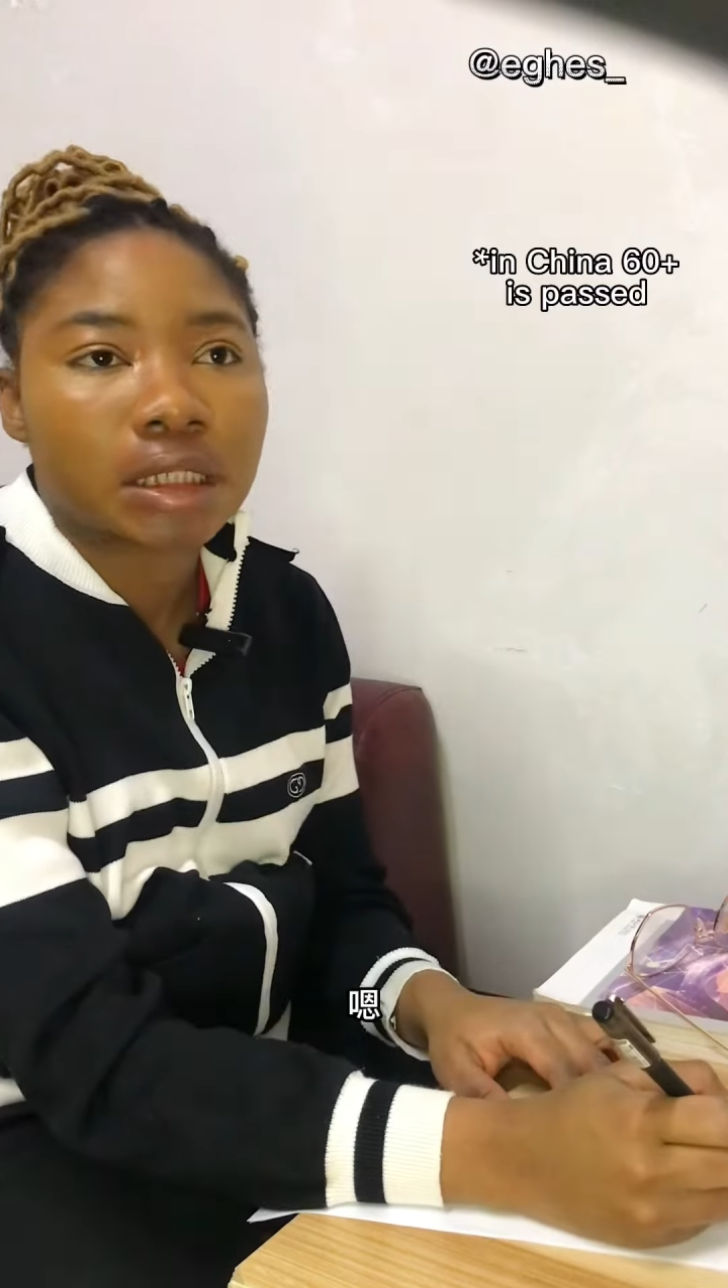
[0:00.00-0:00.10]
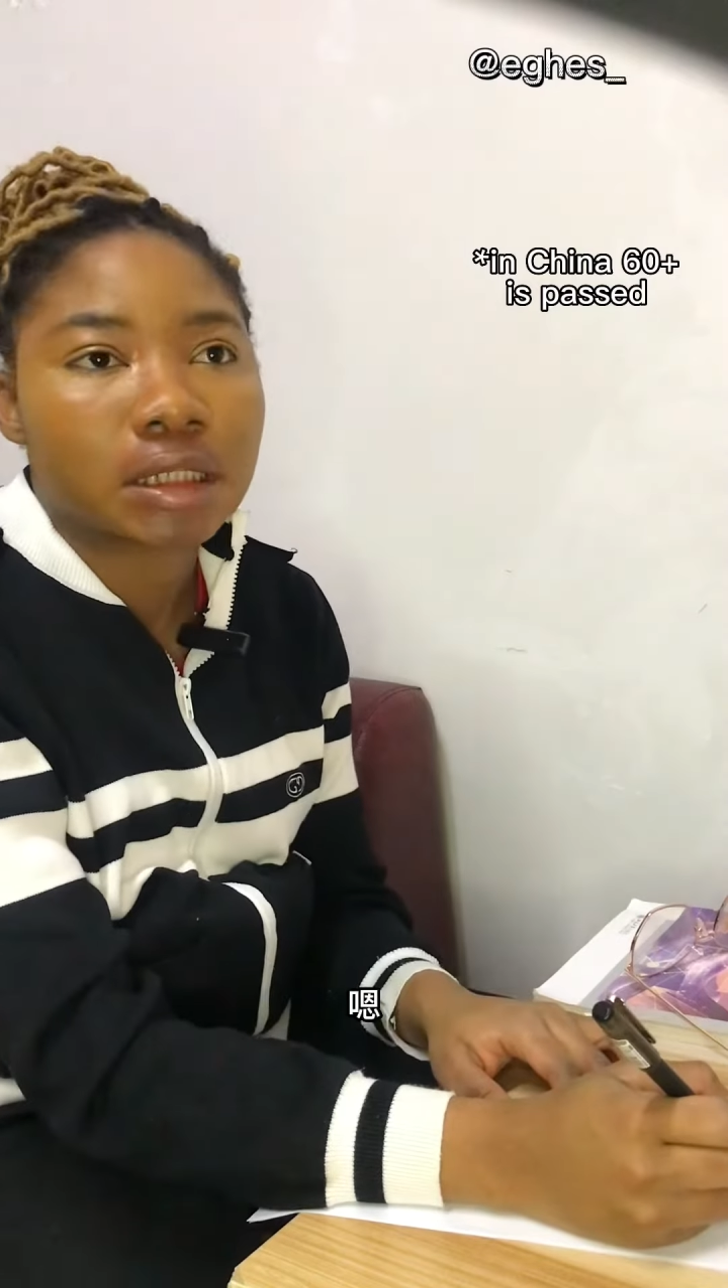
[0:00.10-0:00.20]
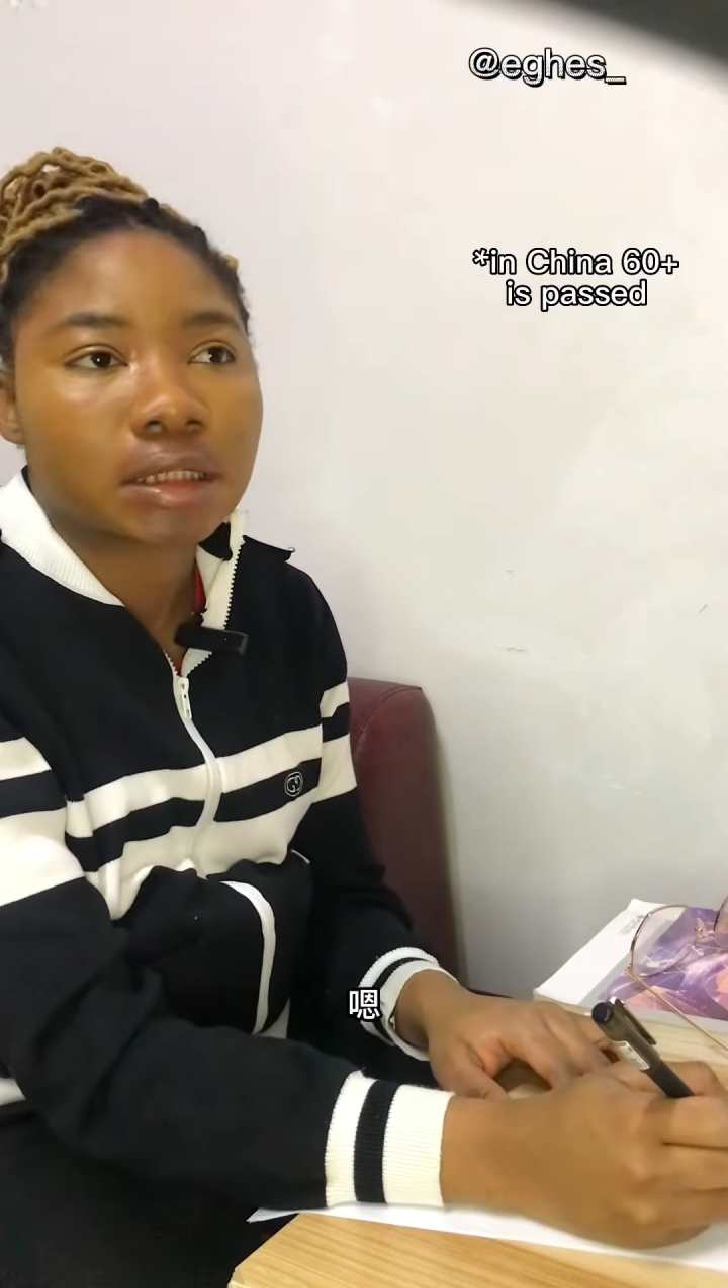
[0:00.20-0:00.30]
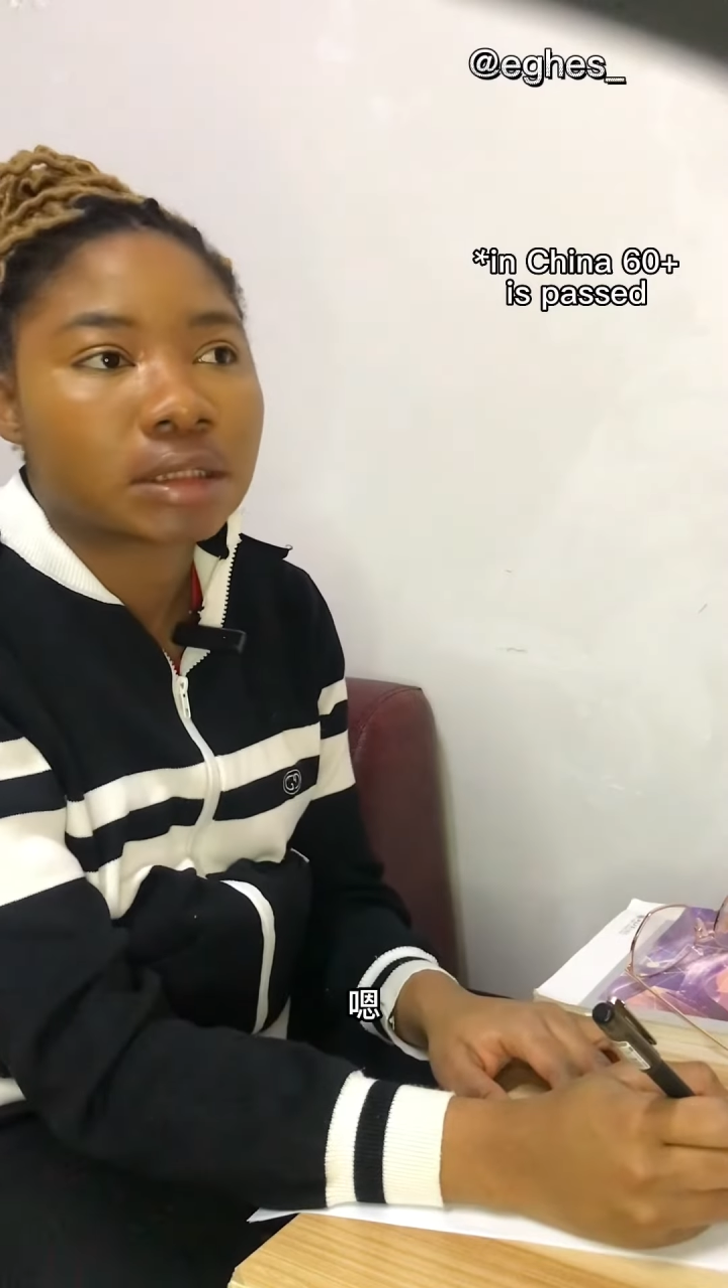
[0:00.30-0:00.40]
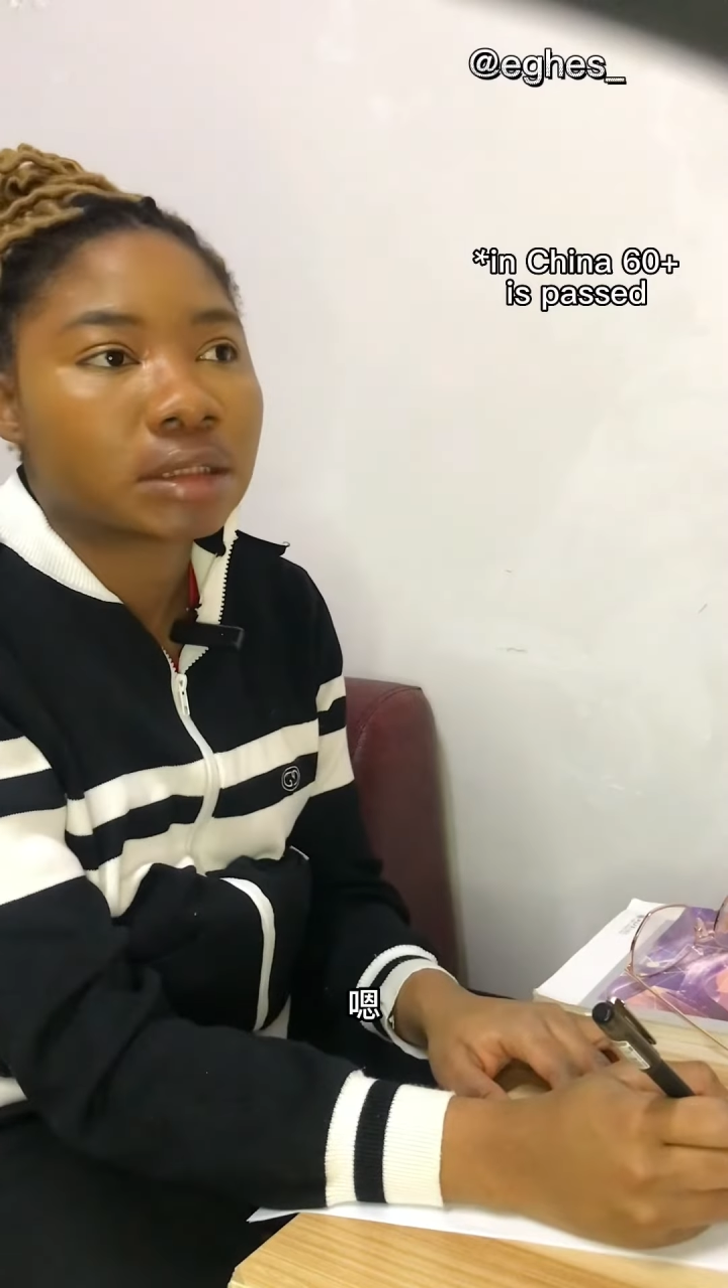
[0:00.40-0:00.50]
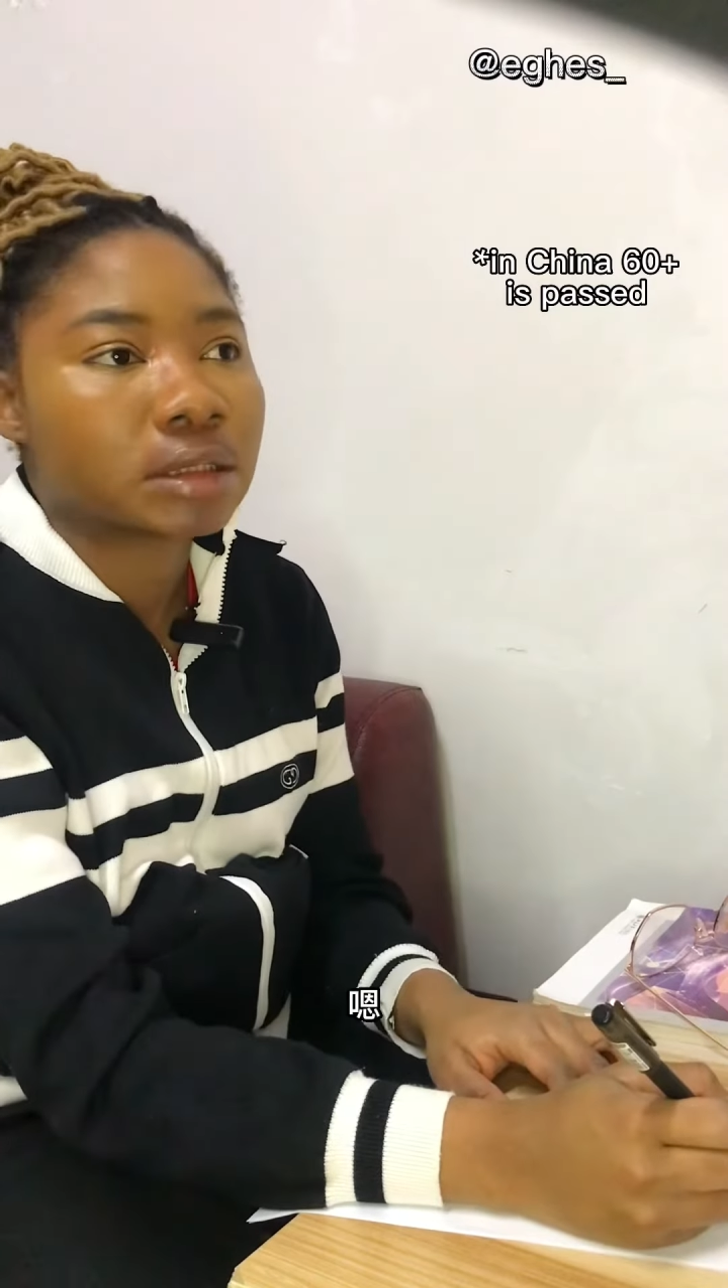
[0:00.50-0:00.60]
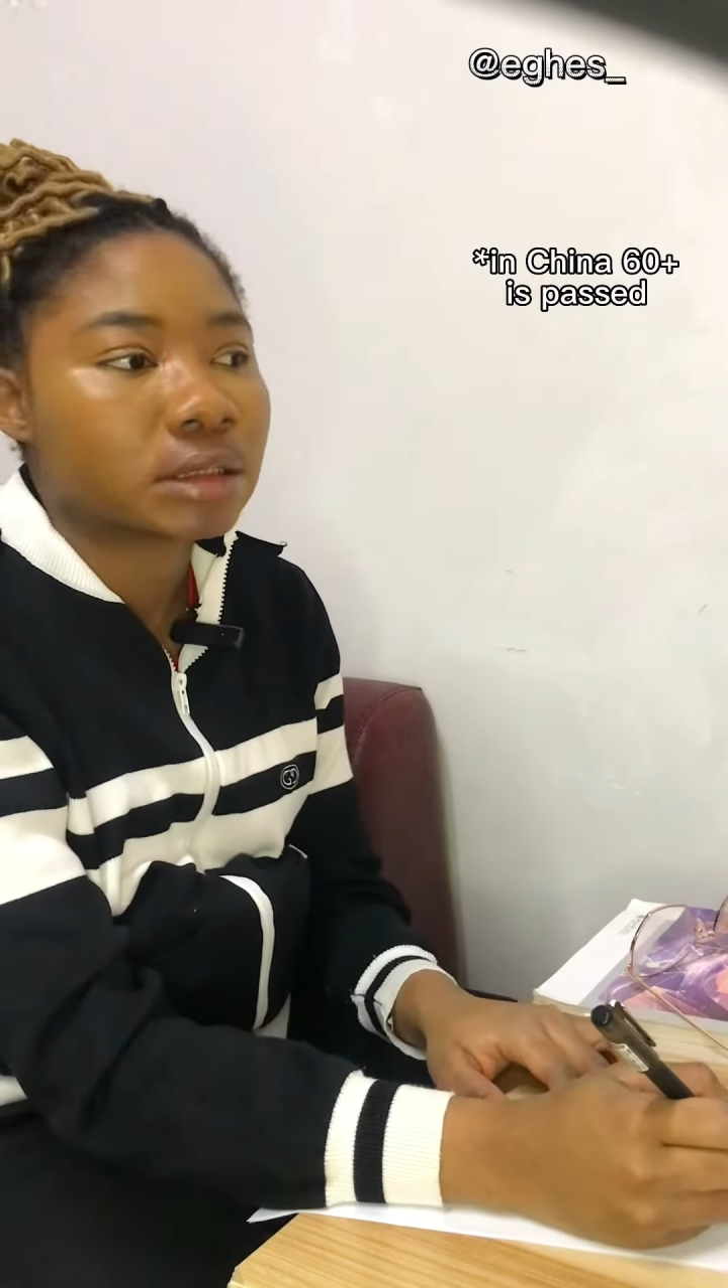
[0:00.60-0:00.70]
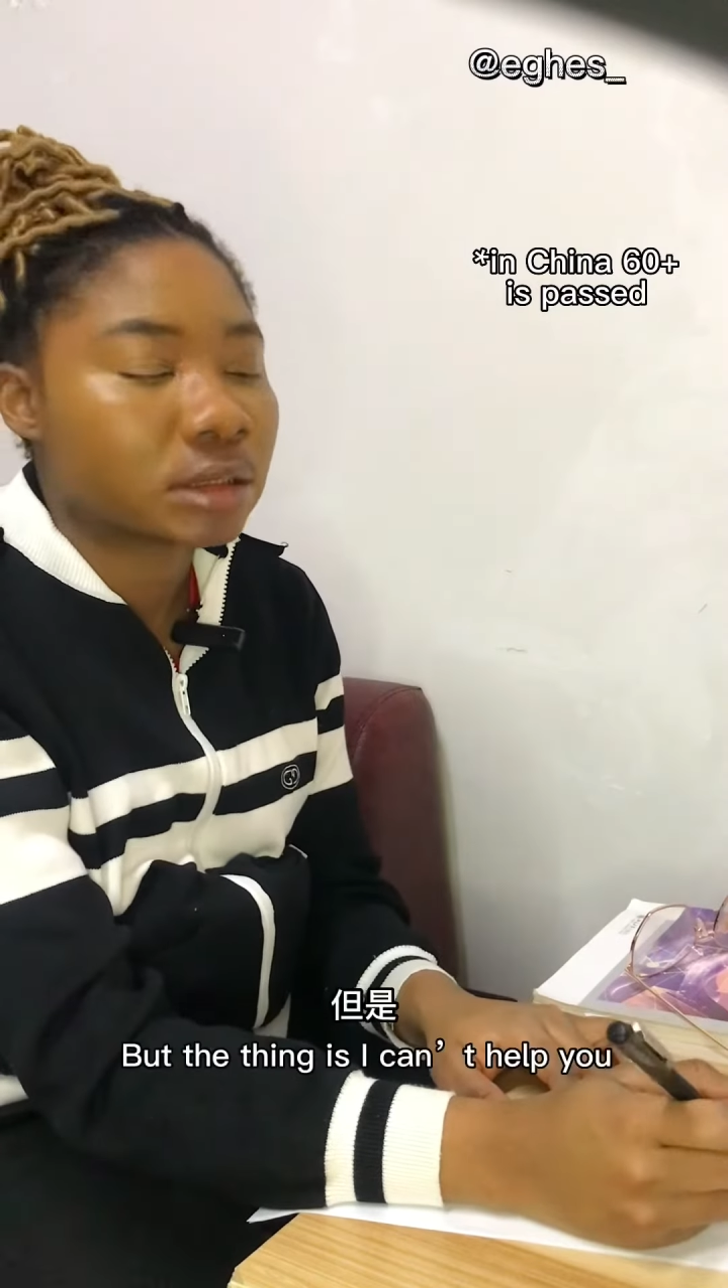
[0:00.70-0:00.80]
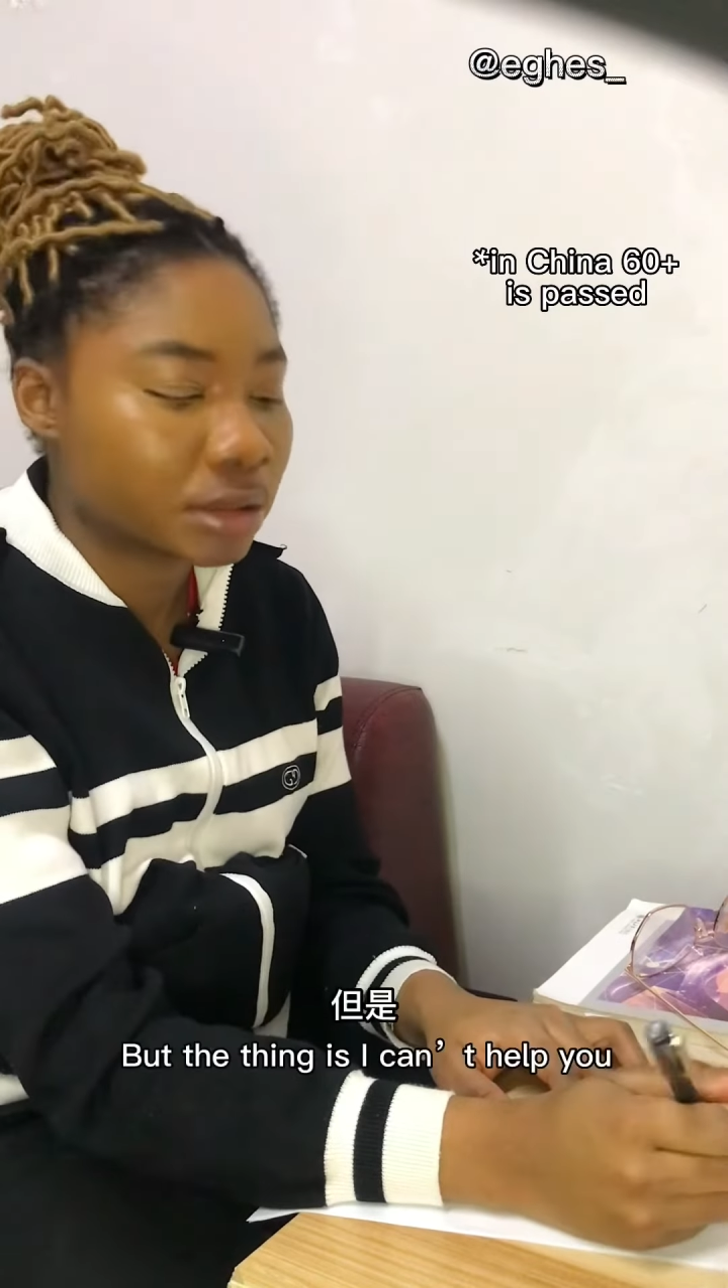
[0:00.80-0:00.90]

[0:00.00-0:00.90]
嗯，